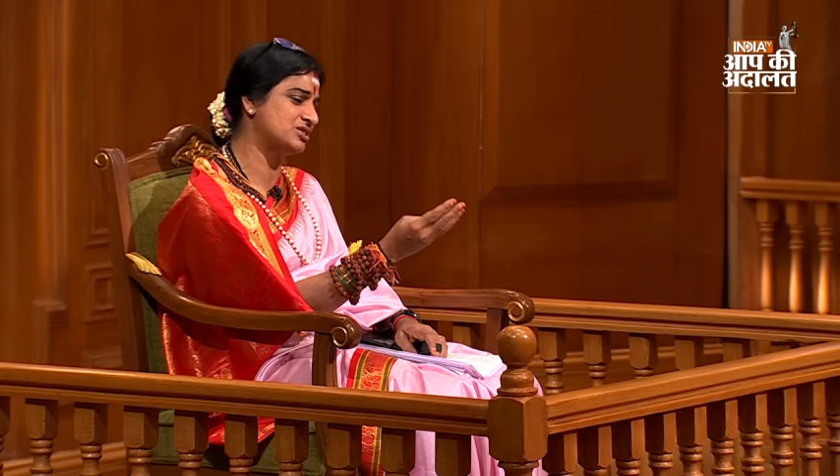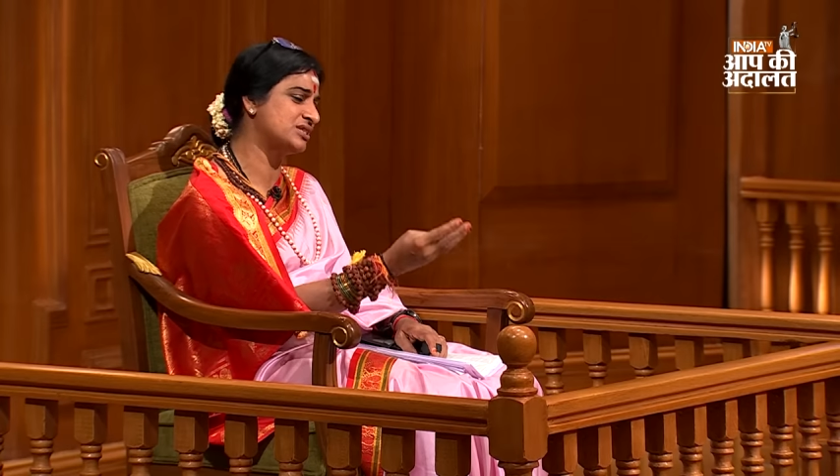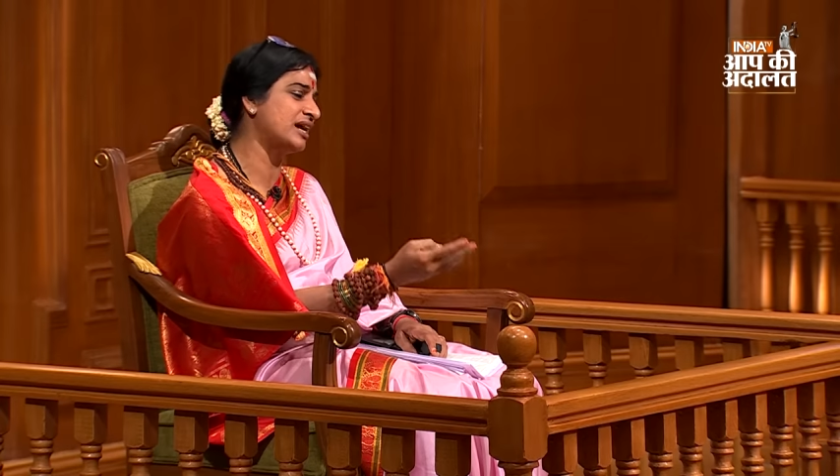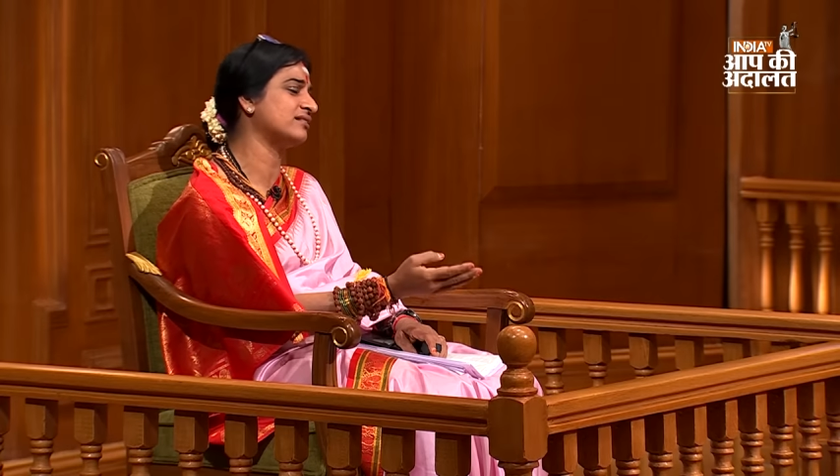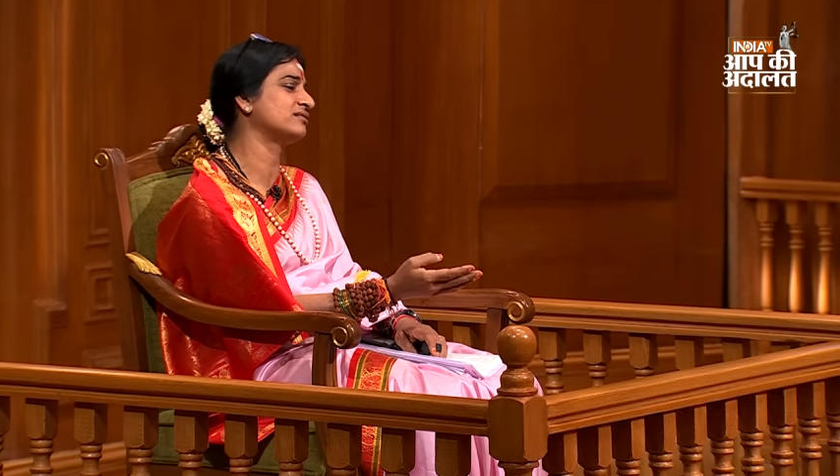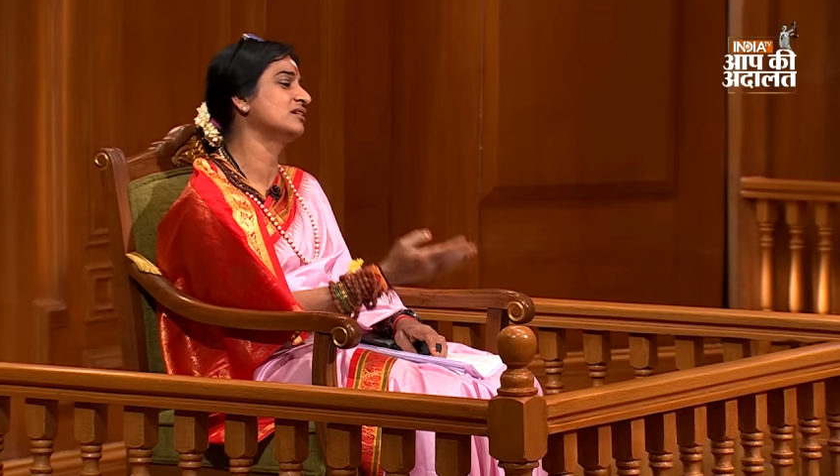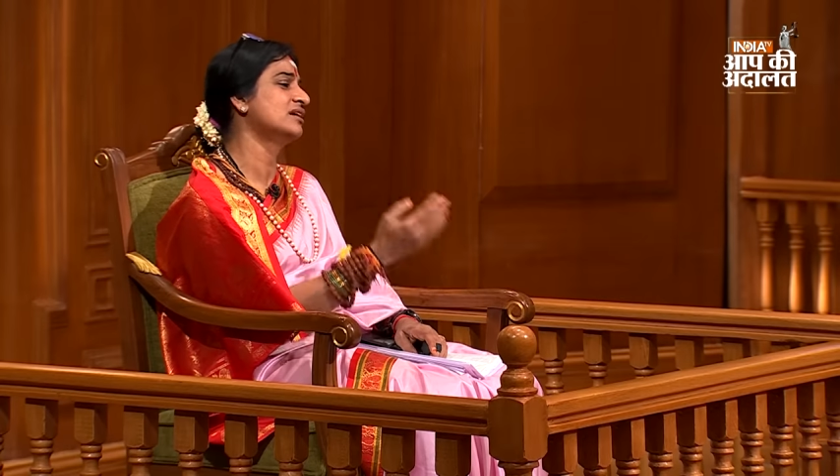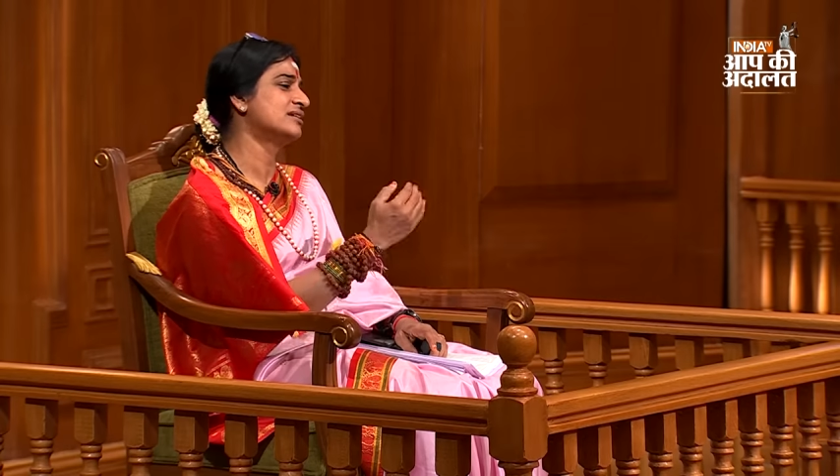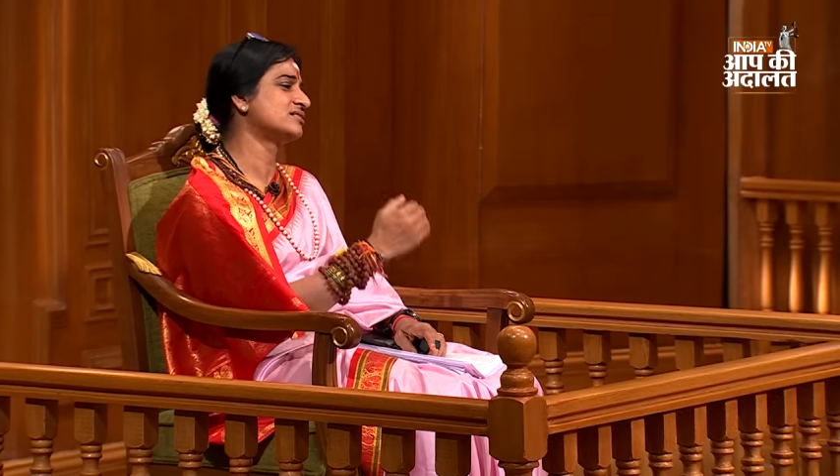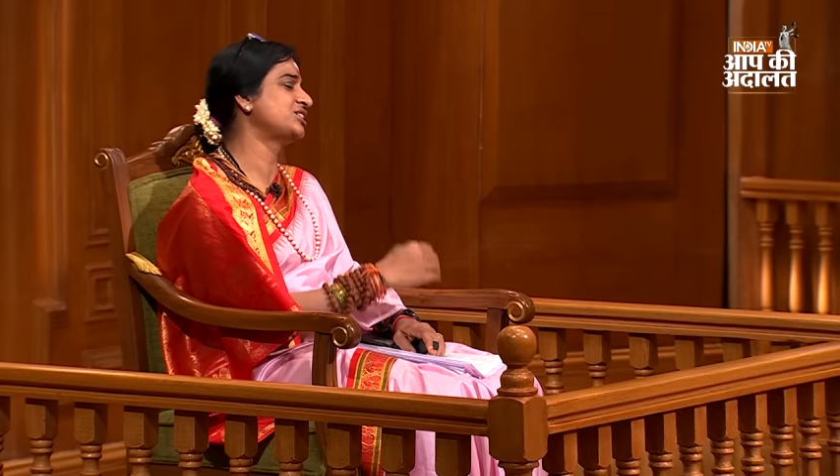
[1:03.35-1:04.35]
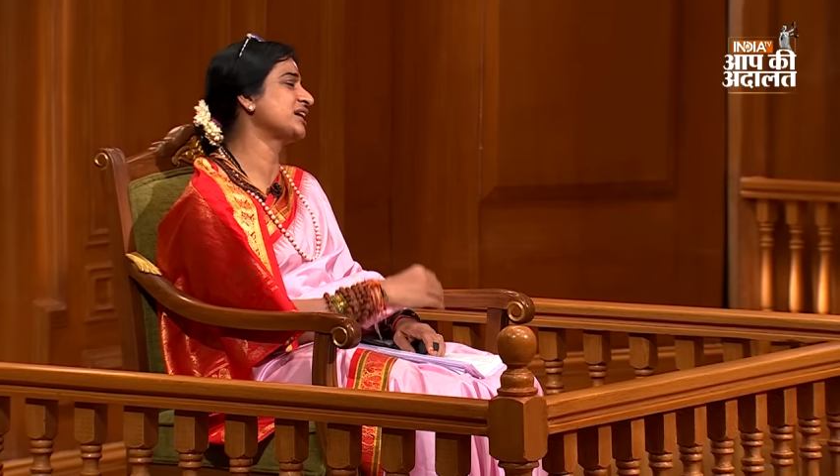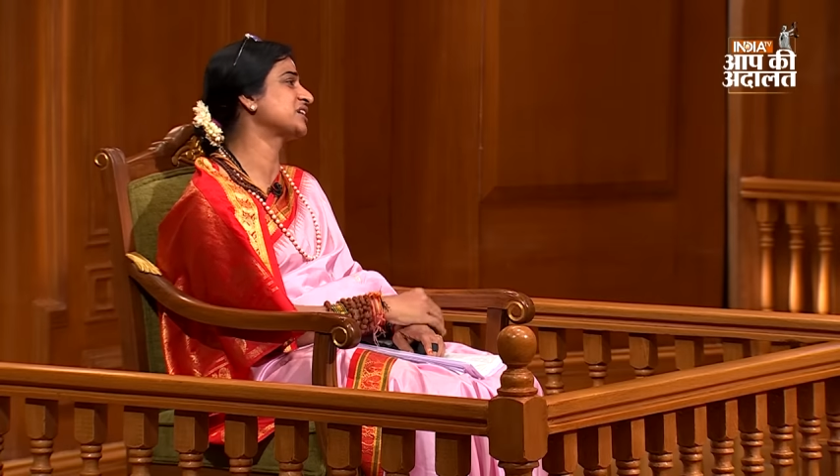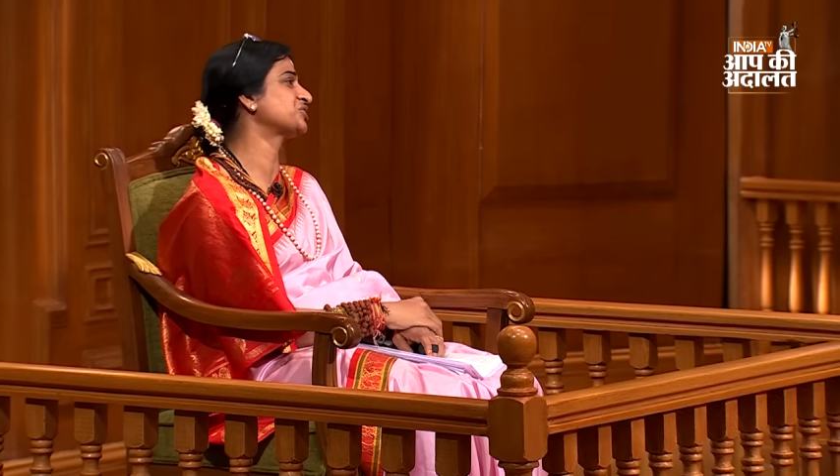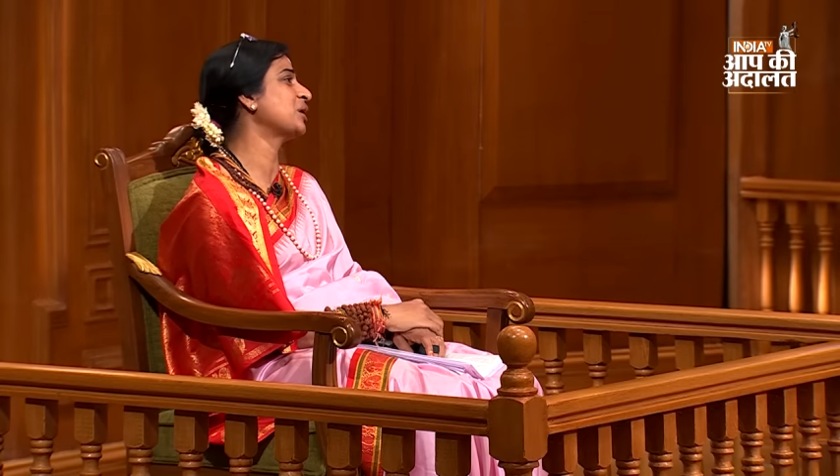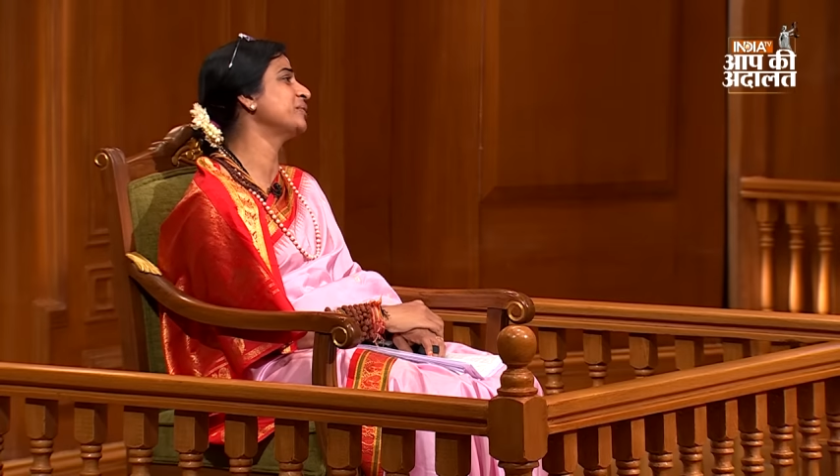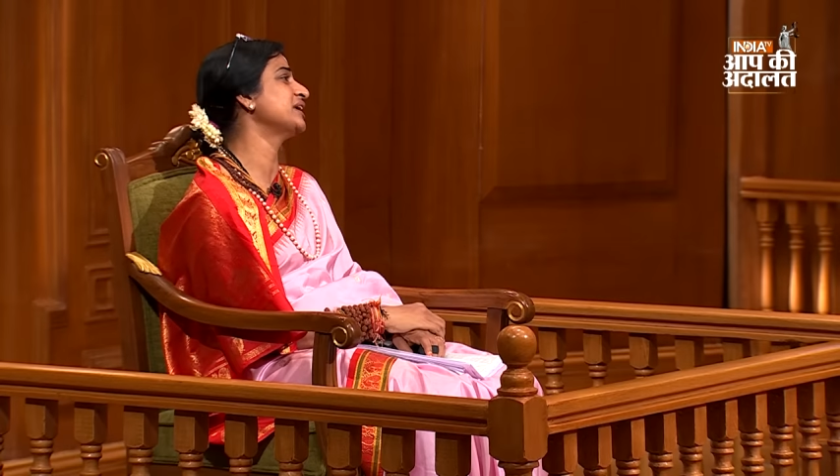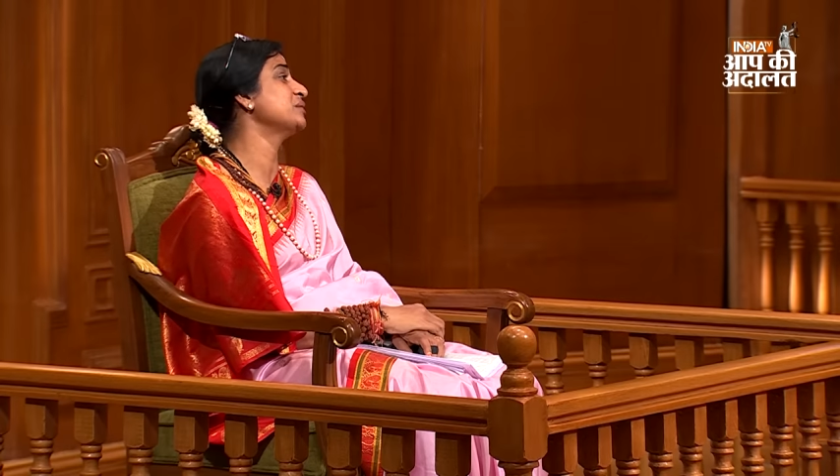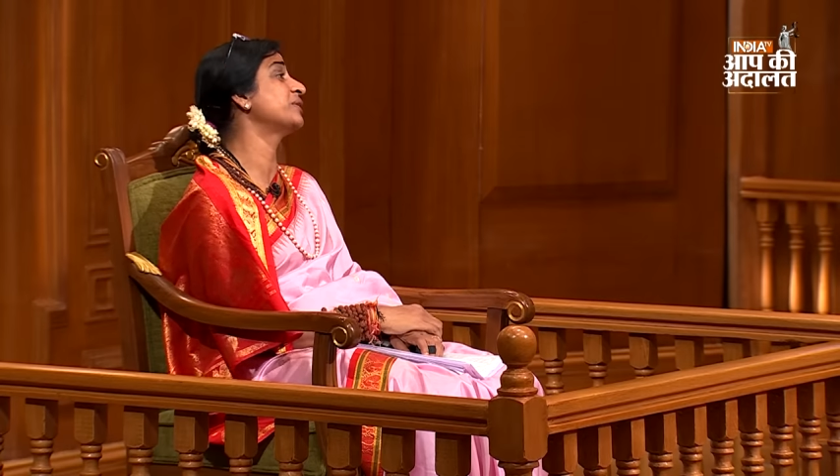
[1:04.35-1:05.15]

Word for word: छः कक्षा भी नहीं